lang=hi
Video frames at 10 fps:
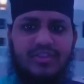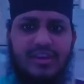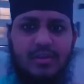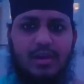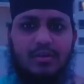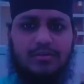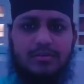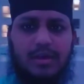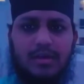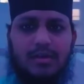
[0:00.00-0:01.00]
सल्लल्लाहु
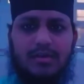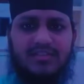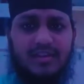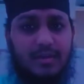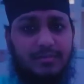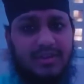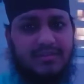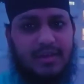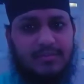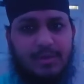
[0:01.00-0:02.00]
अलैहि वसल्लम ने
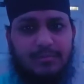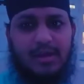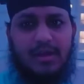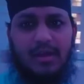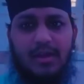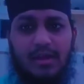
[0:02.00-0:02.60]
साथ फरमाया